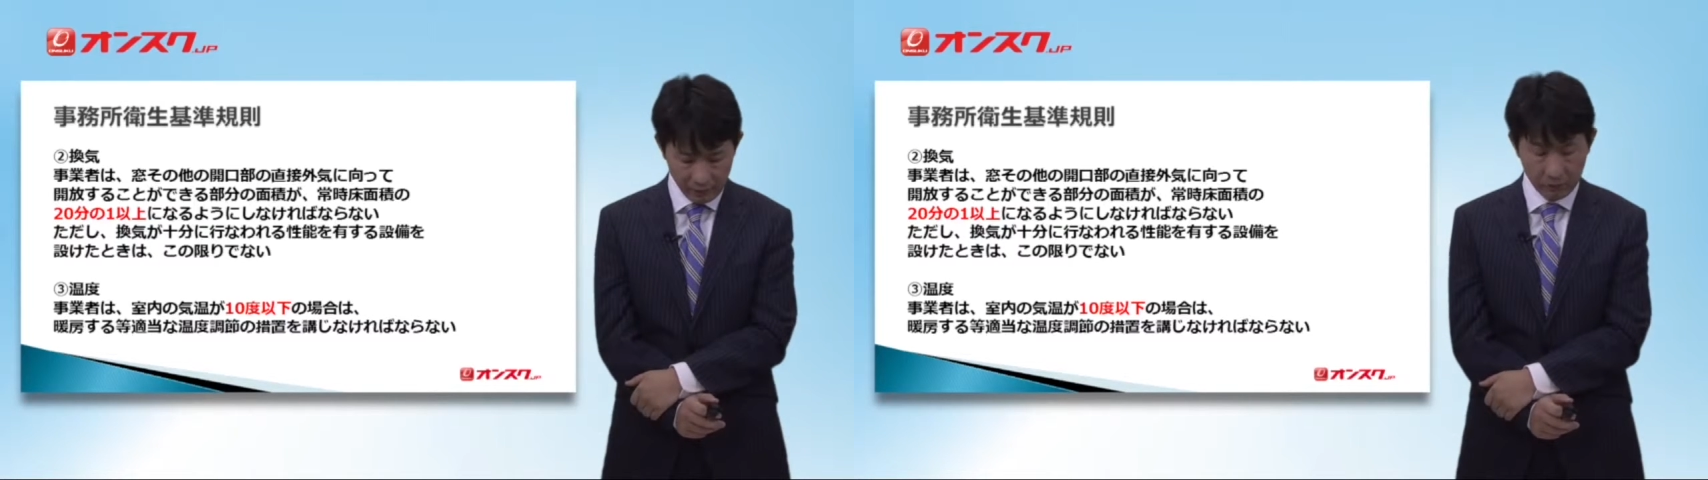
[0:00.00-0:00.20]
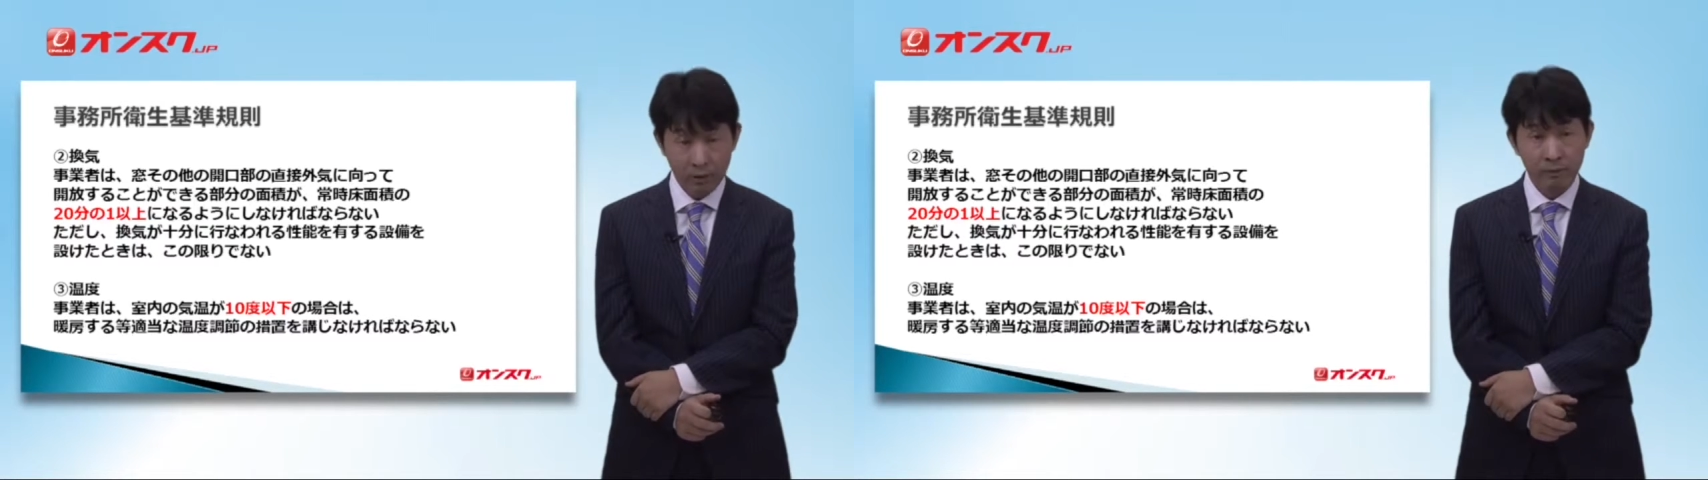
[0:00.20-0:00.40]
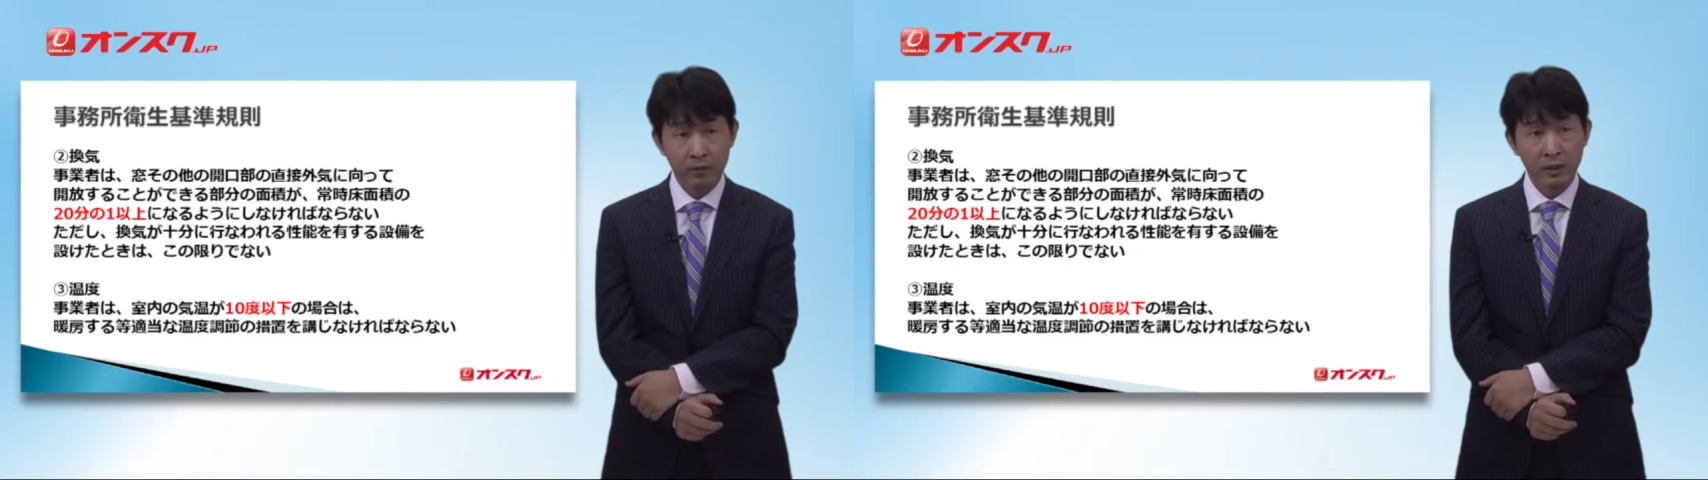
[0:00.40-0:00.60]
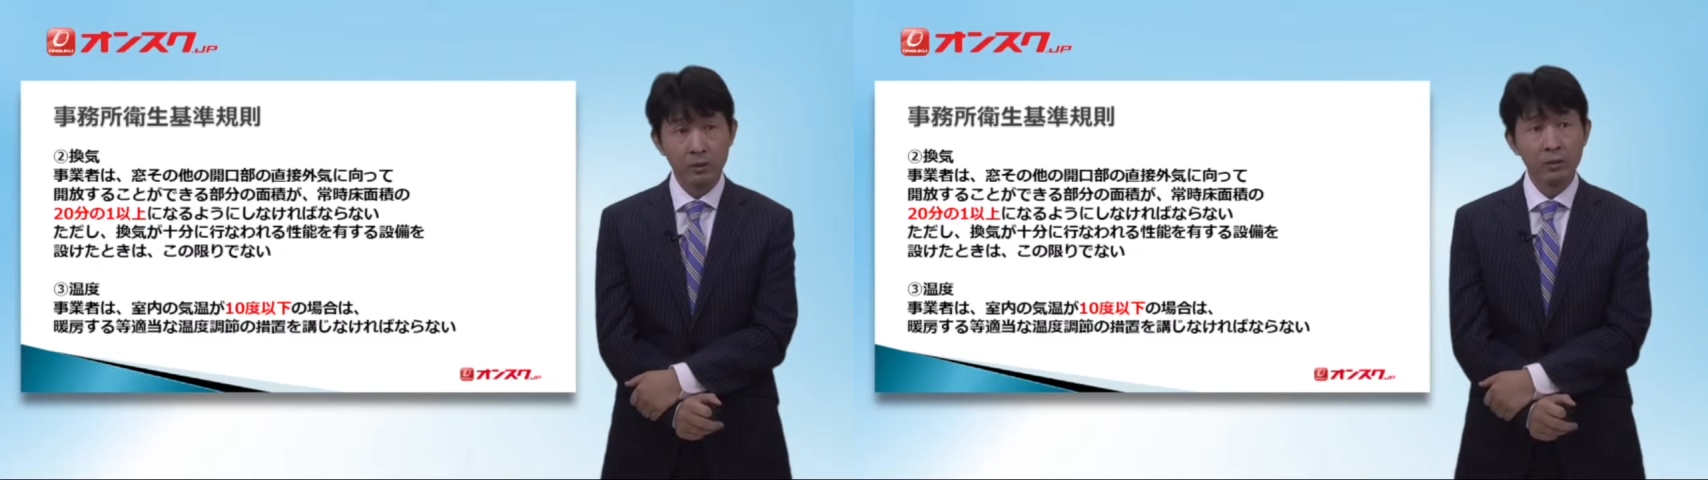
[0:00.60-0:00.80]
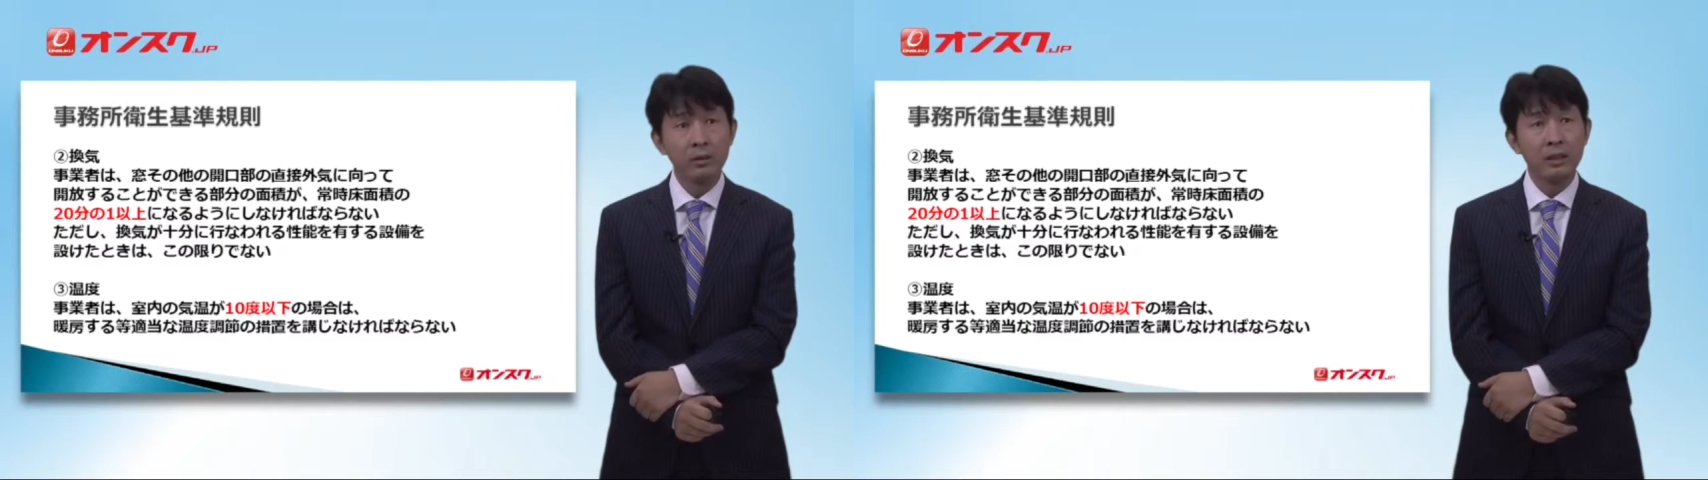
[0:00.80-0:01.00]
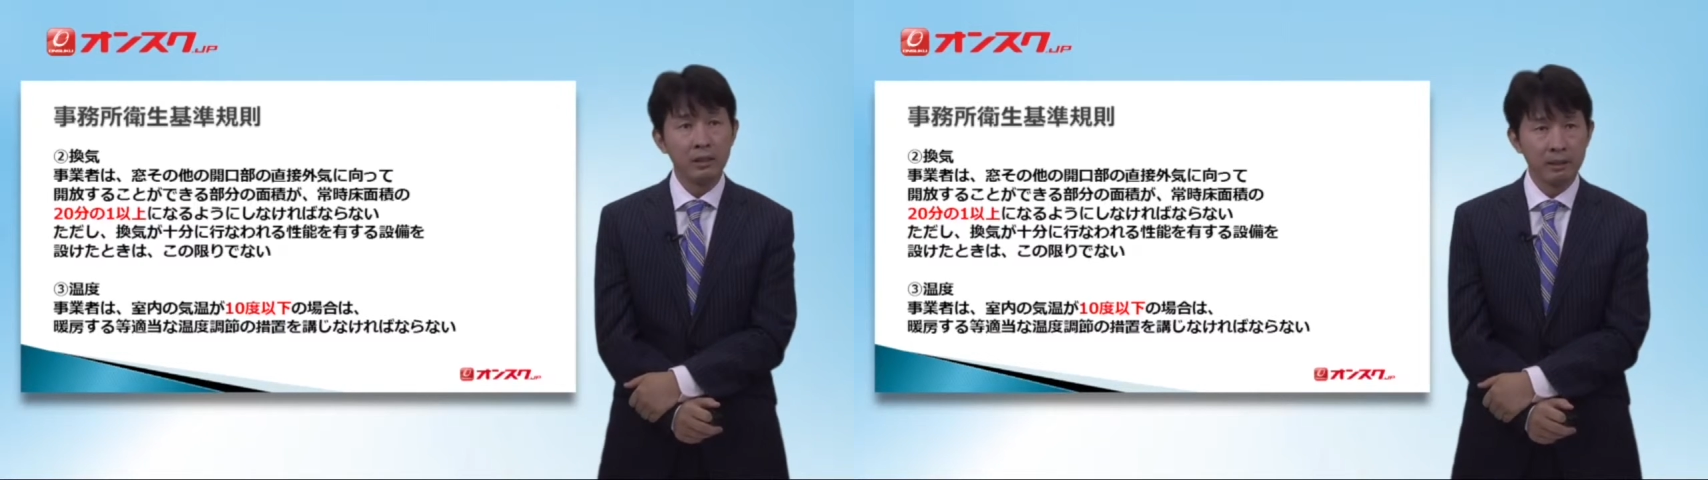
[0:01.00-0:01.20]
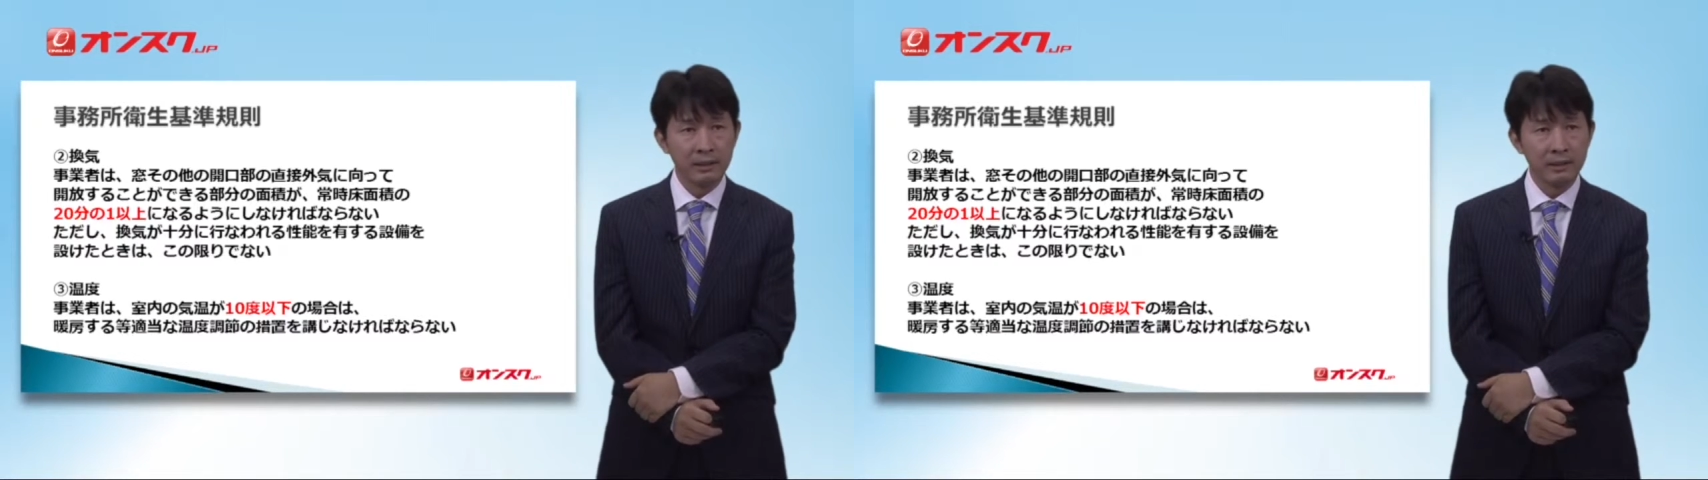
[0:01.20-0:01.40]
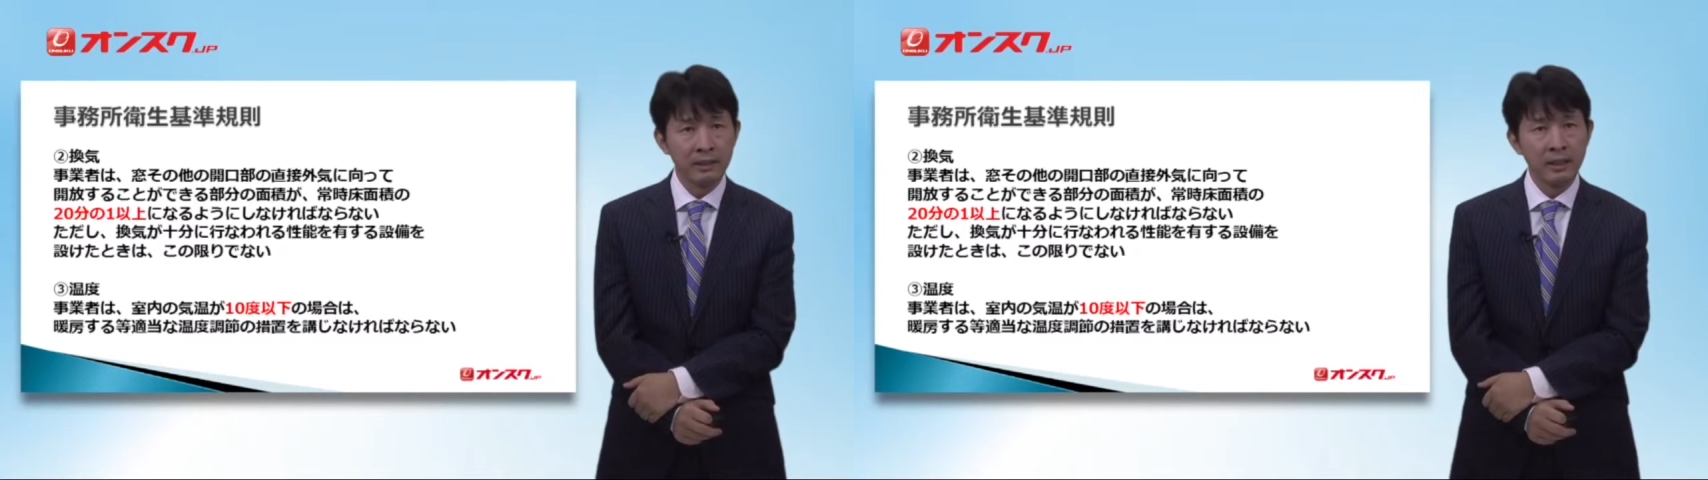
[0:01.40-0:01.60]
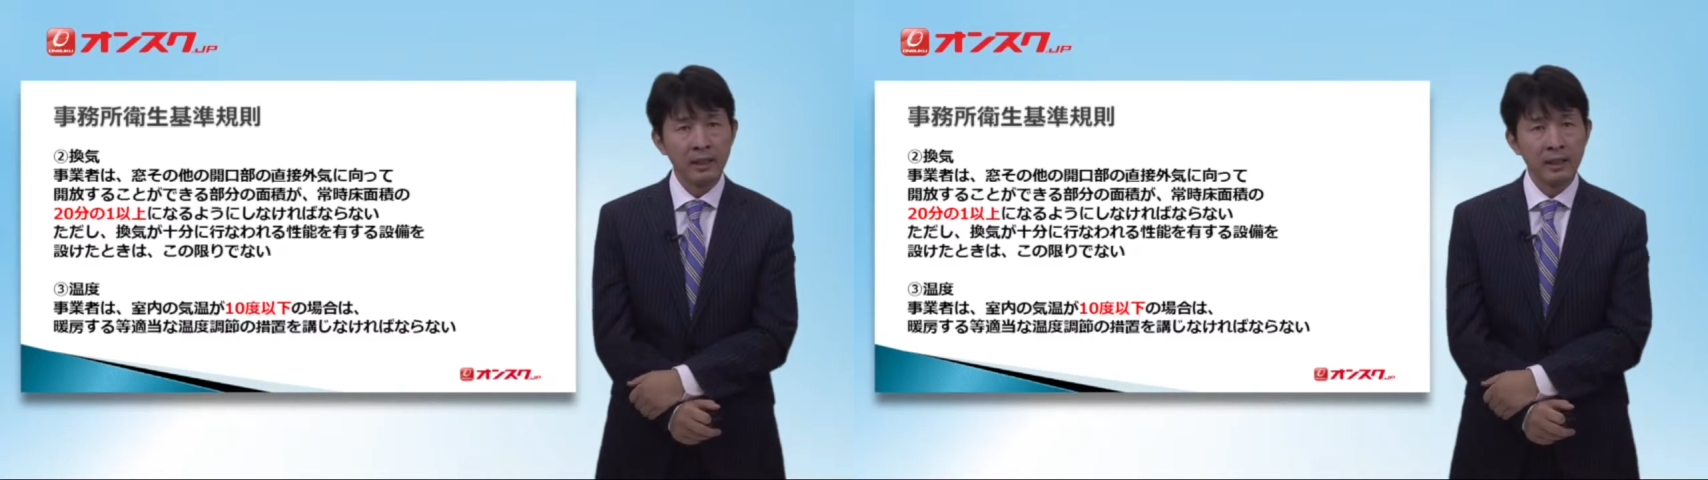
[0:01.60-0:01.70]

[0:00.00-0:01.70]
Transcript: るということになります。